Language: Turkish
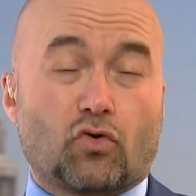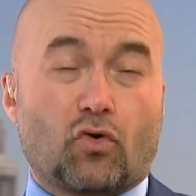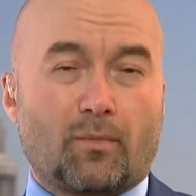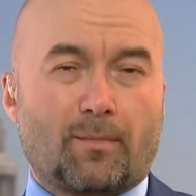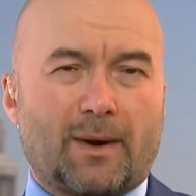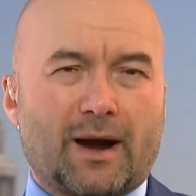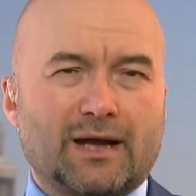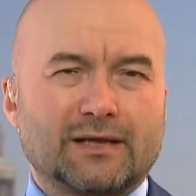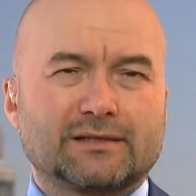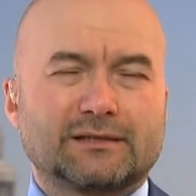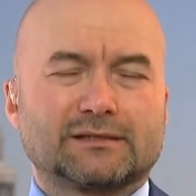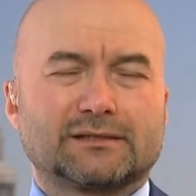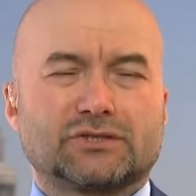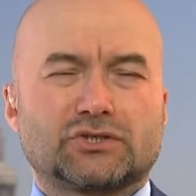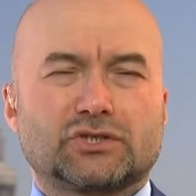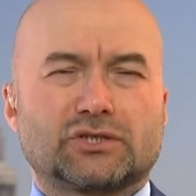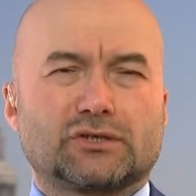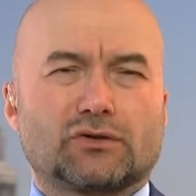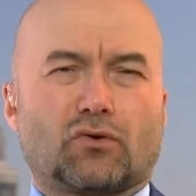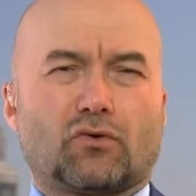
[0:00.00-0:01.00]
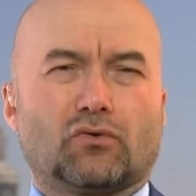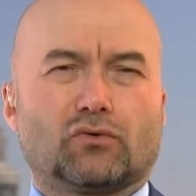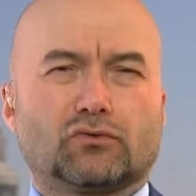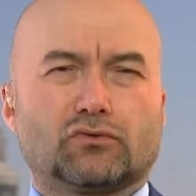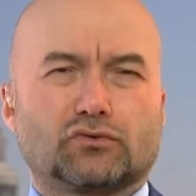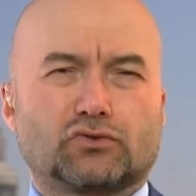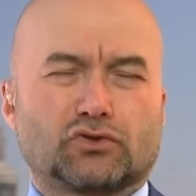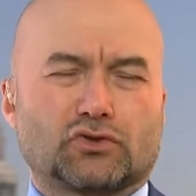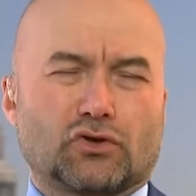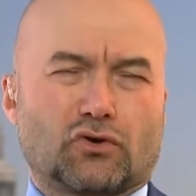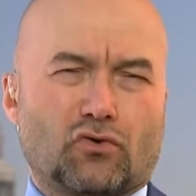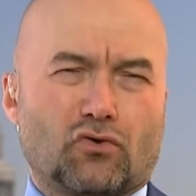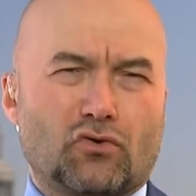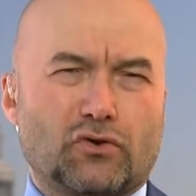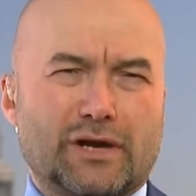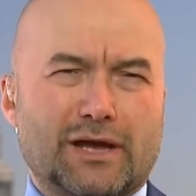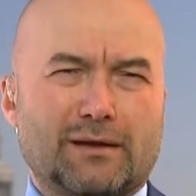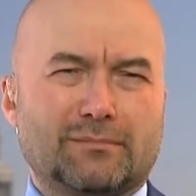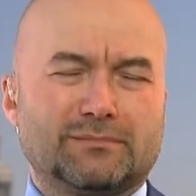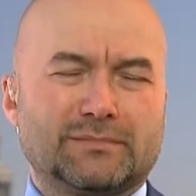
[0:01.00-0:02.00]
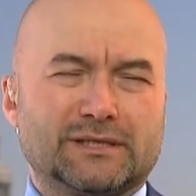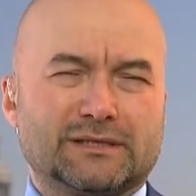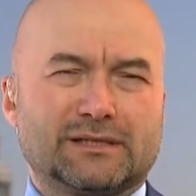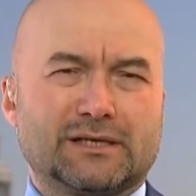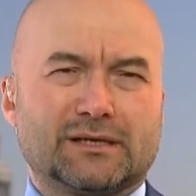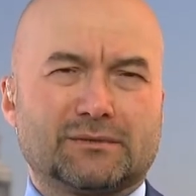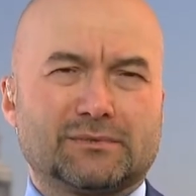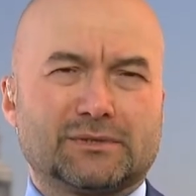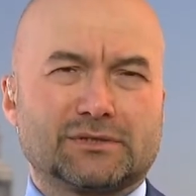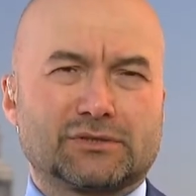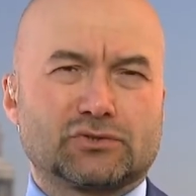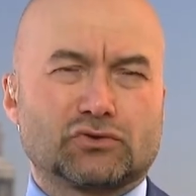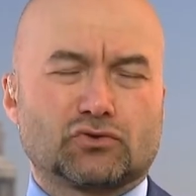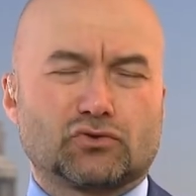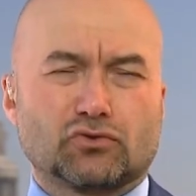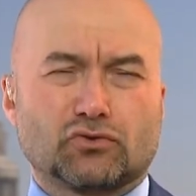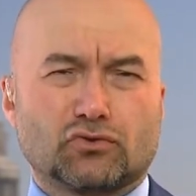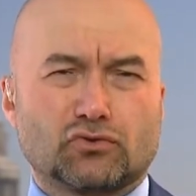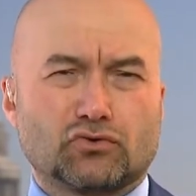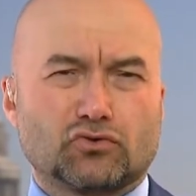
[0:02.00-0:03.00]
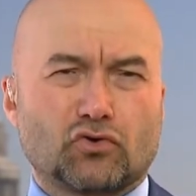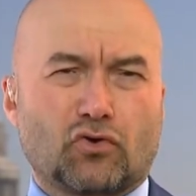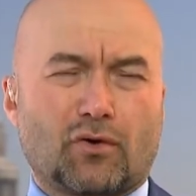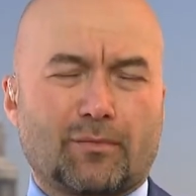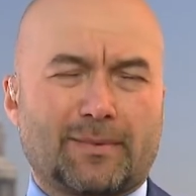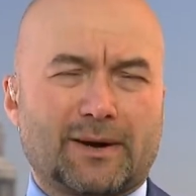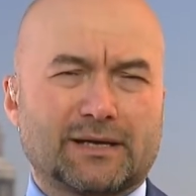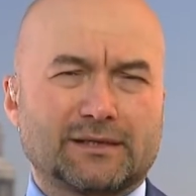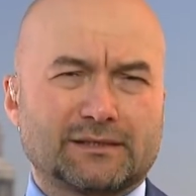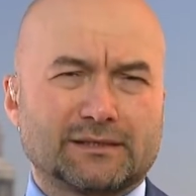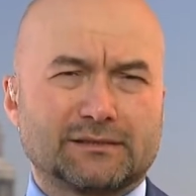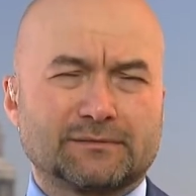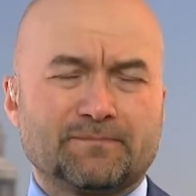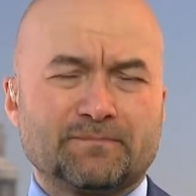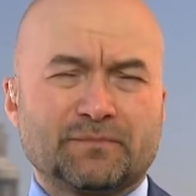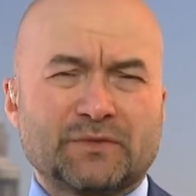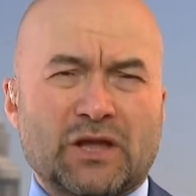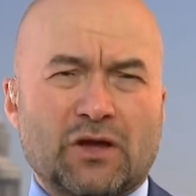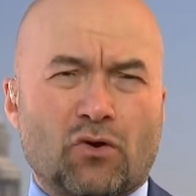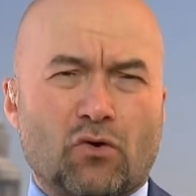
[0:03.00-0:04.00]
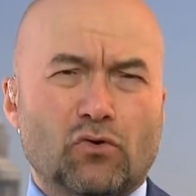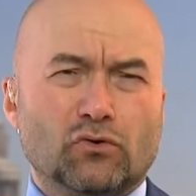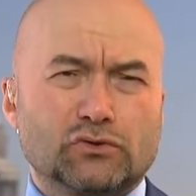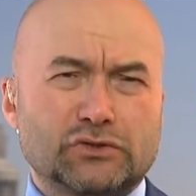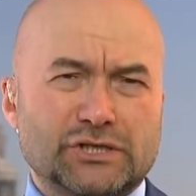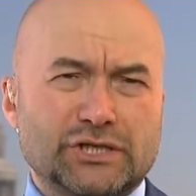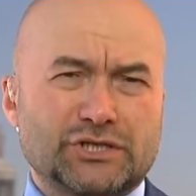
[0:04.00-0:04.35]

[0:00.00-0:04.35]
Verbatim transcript: Joe Biden için oldukça önemli diyebiliriz. Çünkü Joe Biden ön